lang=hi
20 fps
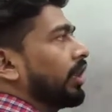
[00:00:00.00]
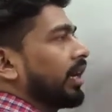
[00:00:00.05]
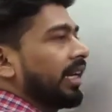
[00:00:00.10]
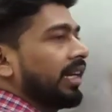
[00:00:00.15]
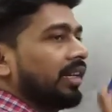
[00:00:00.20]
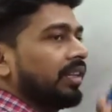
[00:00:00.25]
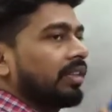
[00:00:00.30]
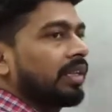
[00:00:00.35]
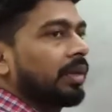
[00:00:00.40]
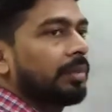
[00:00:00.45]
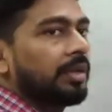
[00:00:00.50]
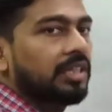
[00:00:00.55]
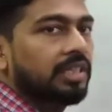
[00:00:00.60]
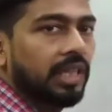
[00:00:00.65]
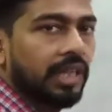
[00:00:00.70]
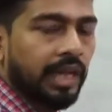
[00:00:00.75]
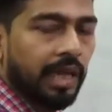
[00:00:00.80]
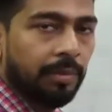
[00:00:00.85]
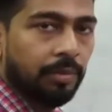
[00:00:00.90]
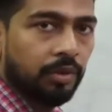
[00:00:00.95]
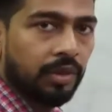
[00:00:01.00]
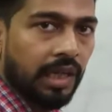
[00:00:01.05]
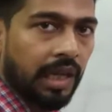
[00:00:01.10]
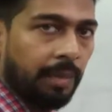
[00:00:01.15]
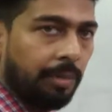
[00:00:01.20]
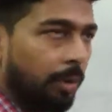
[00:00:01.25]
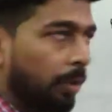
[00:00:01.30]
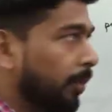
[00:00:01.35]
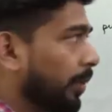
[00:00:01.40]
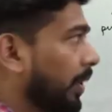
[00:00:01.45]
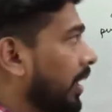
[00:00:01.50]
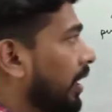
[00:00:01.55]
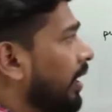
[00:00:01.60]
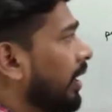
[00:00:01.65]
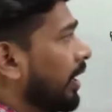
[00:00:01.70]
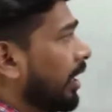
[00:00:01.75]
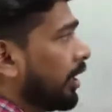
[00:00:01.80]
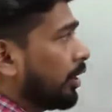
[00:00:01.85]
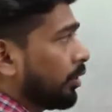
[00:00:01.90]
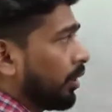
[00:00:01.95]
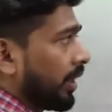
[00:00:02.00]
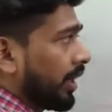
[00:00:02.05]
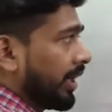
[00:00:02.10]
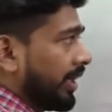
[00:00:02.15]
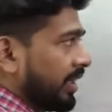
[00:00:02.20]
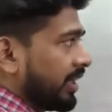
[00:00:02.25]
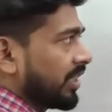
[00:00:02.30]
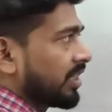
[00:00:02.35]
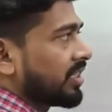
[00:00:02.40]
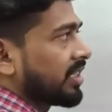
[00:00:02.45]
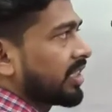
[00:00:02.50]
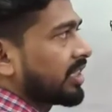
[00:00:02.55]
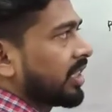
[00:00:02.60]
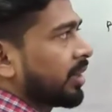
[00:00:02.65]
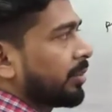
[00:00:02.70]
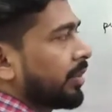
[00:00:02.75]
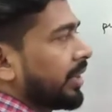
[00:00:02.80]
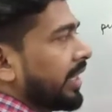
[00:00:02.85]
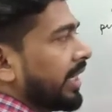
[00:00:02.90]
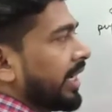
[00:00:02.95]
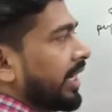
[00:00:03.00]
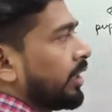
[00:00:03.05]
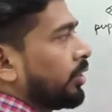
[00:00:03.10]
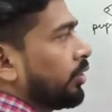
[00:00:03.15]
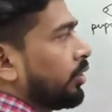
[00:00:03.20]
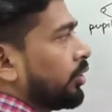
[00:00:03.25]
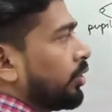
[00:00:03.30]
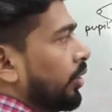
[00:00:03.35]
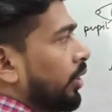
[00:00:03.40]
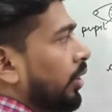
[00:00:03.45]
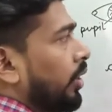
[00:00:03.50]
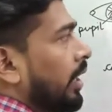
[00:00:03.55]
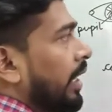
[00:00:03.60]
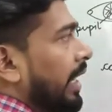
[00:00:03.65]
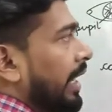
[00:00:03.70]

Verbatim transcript: और आइरिस के बीच का गैप होता है प्यूपिल तो अगर इस स्ट्रक्चर में देखें तो जो